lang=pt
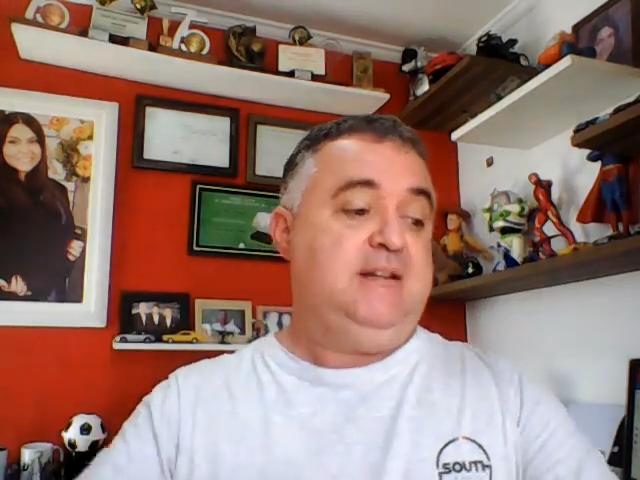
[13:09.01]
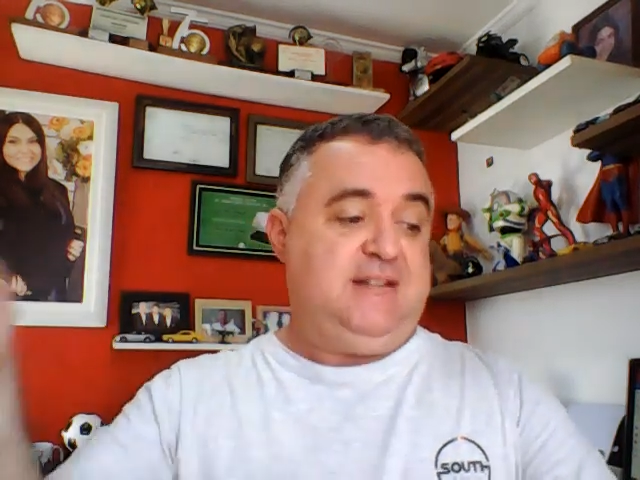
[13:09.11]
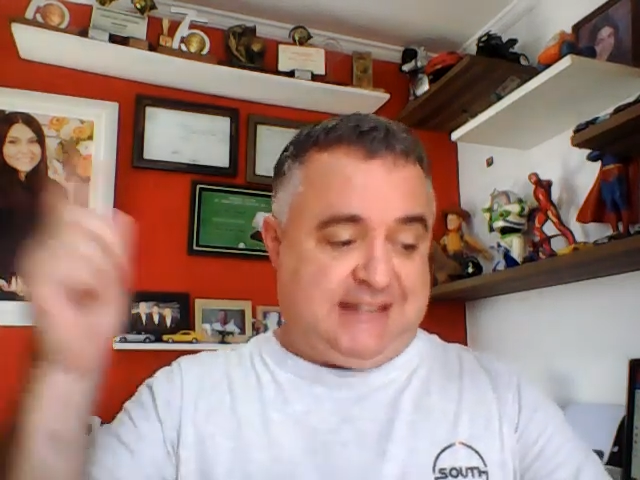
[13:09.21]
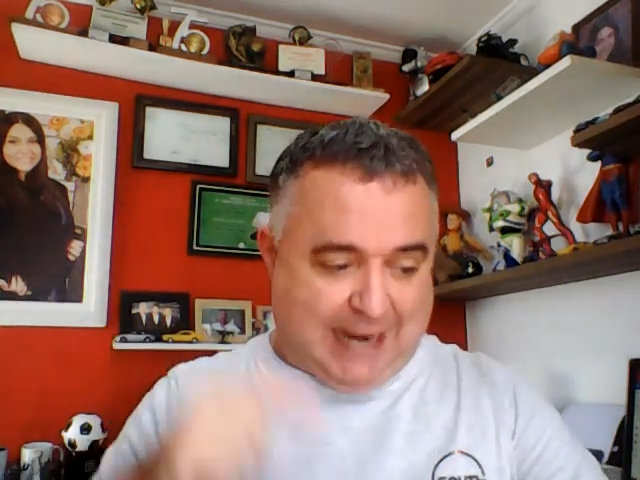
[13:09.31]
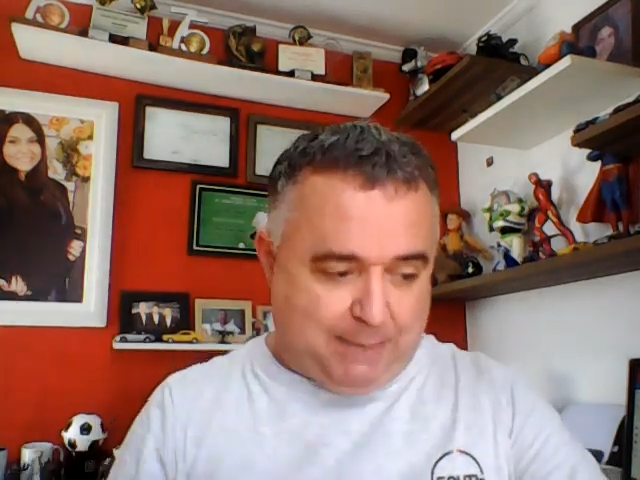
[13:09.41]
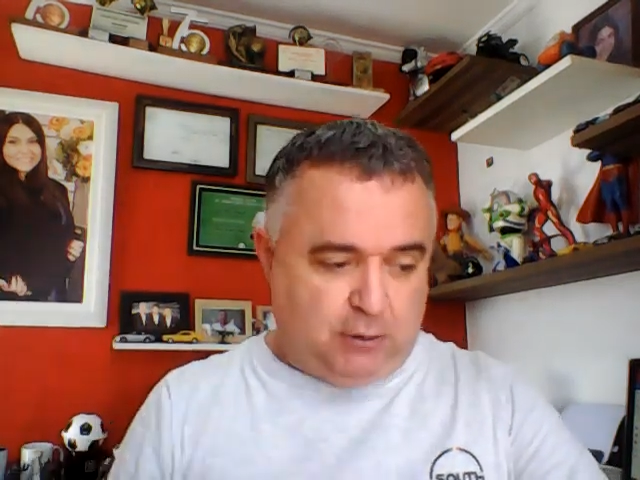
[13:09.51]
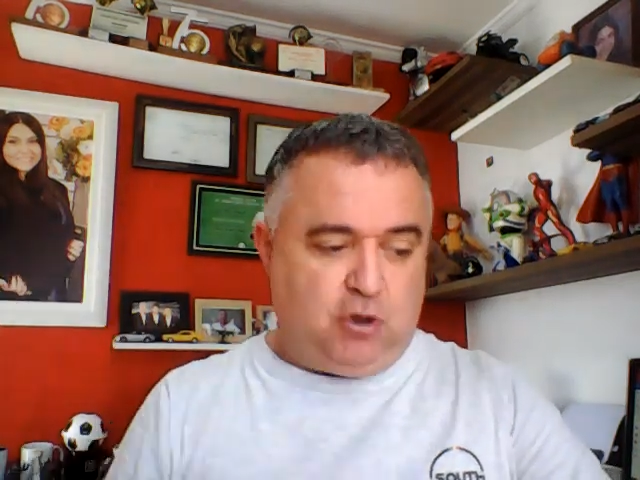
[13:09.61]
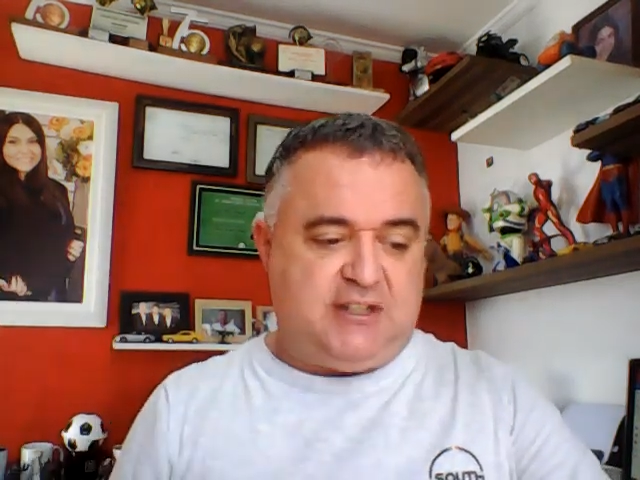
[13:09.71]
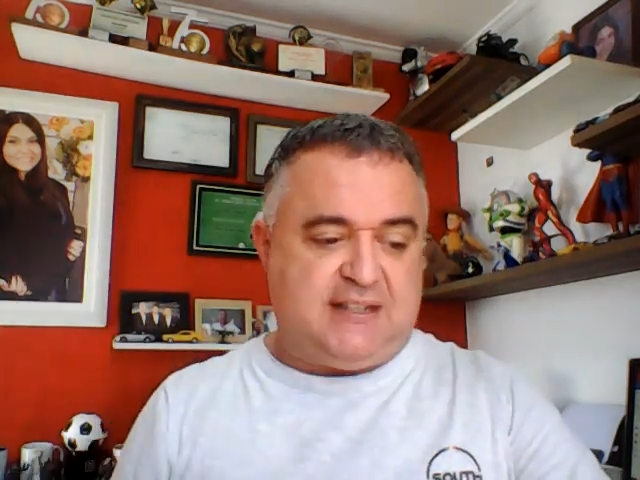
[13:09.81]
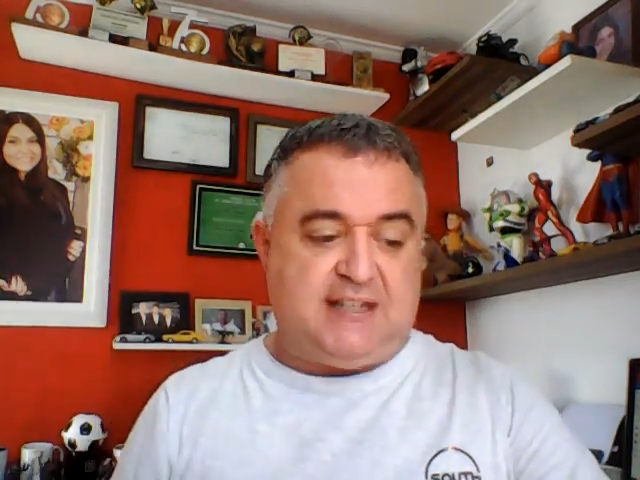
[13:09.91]

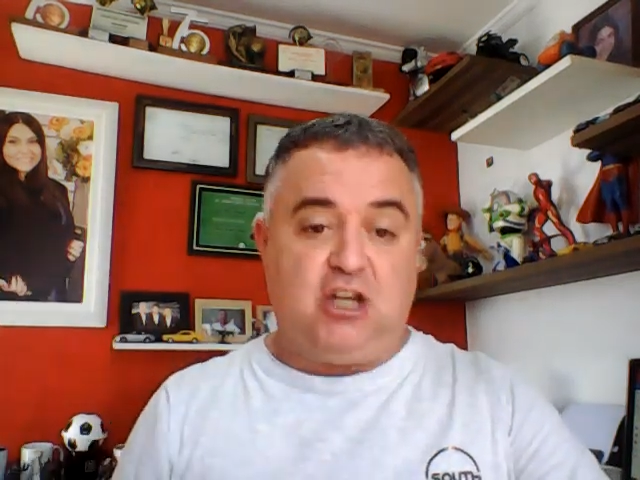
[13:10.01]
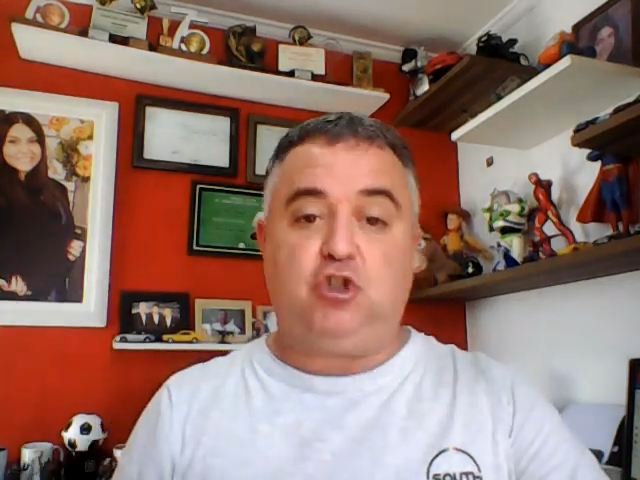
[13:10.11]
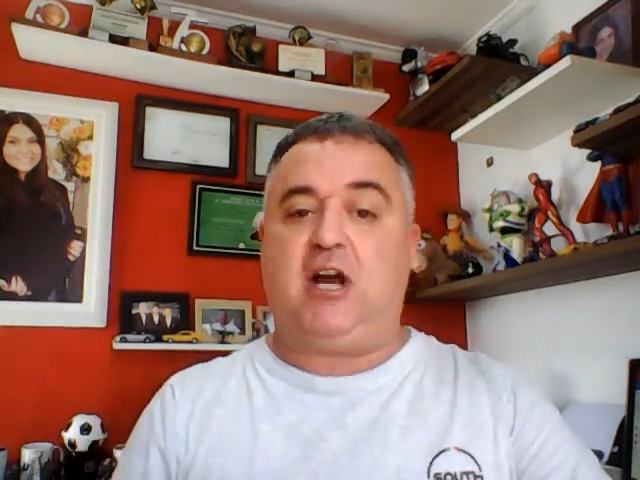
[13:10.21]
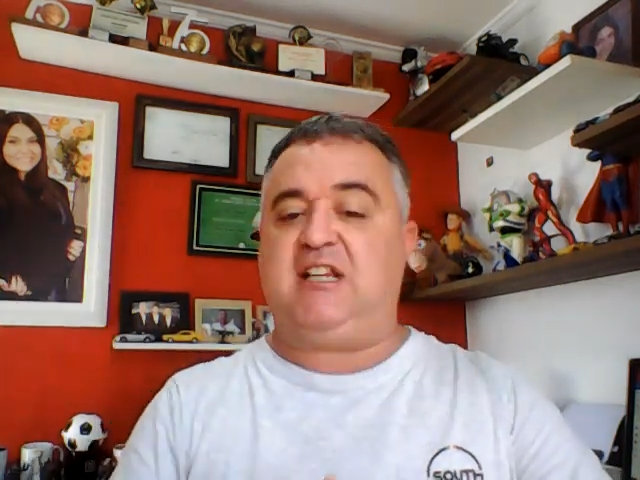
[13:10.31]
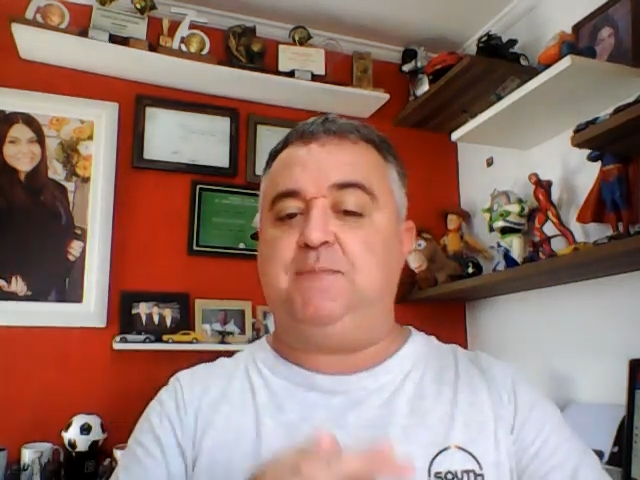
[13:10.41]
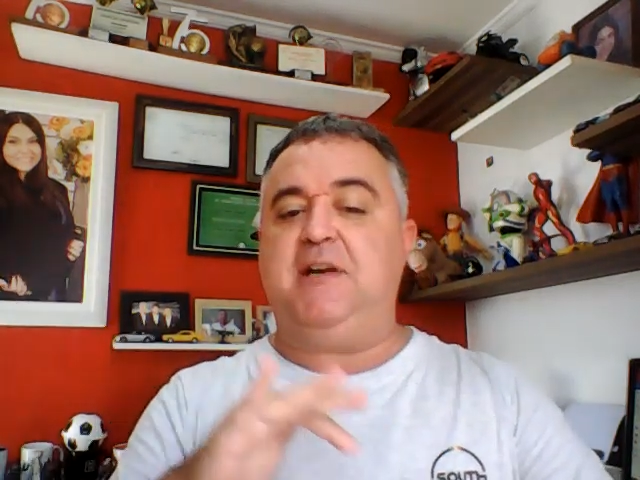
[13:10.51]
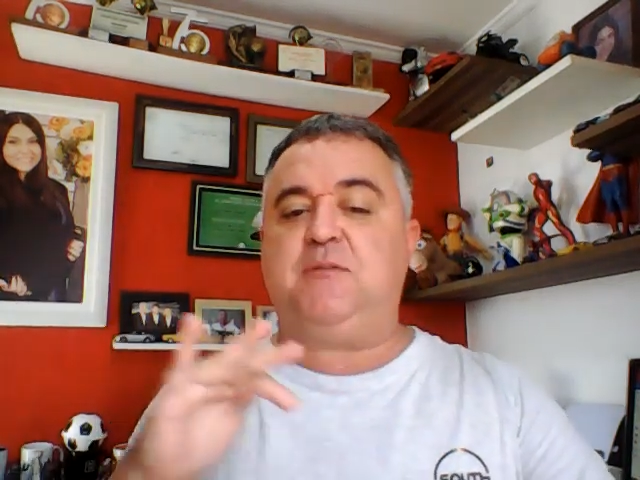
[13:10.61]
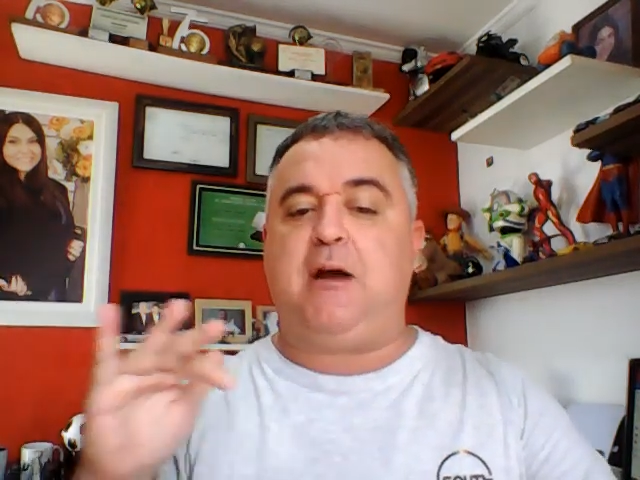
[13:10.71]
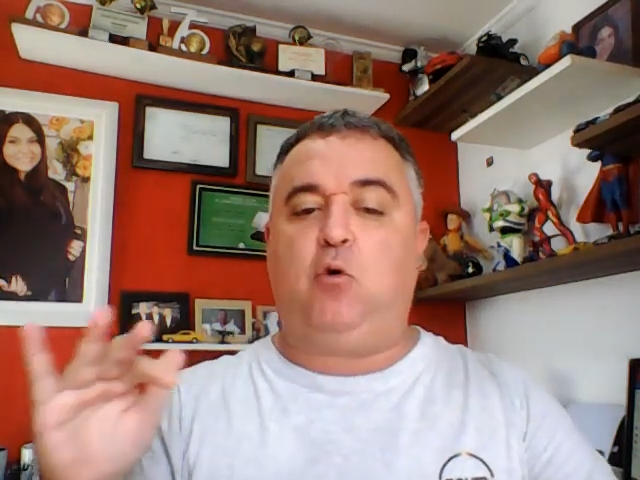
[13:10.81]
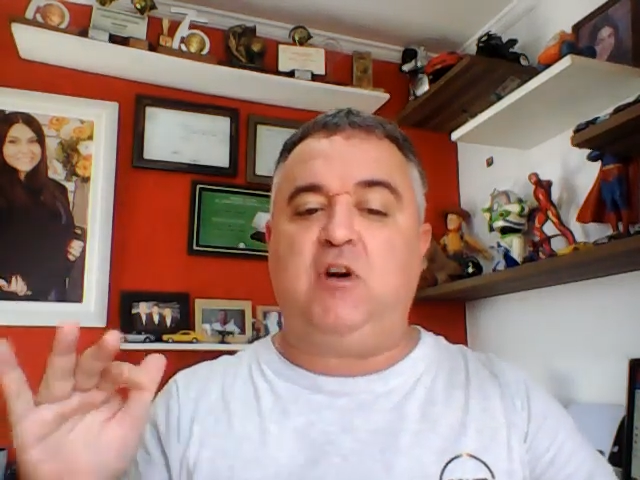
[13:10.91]
Sábado, 16 horas,
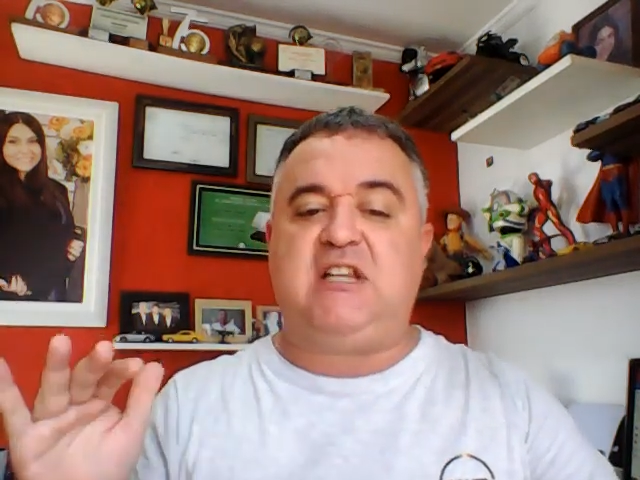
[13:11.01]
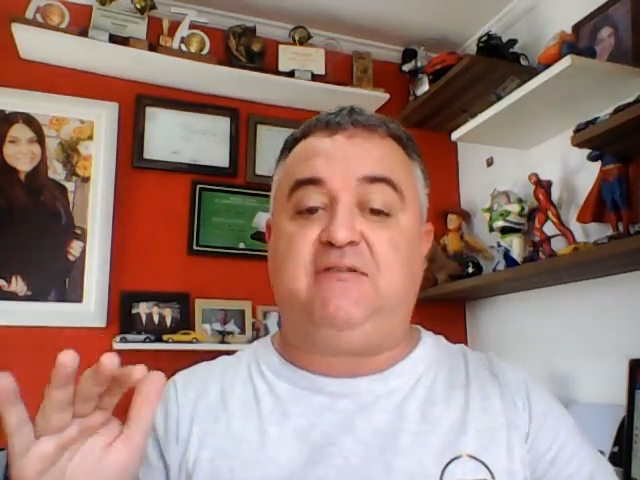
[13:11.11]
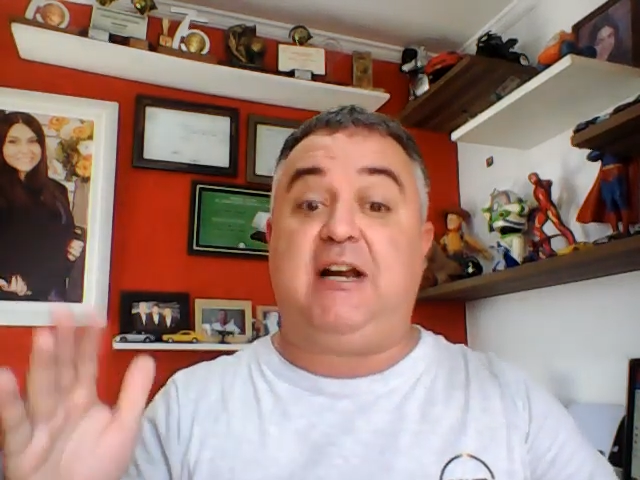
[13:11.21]
mesma coisa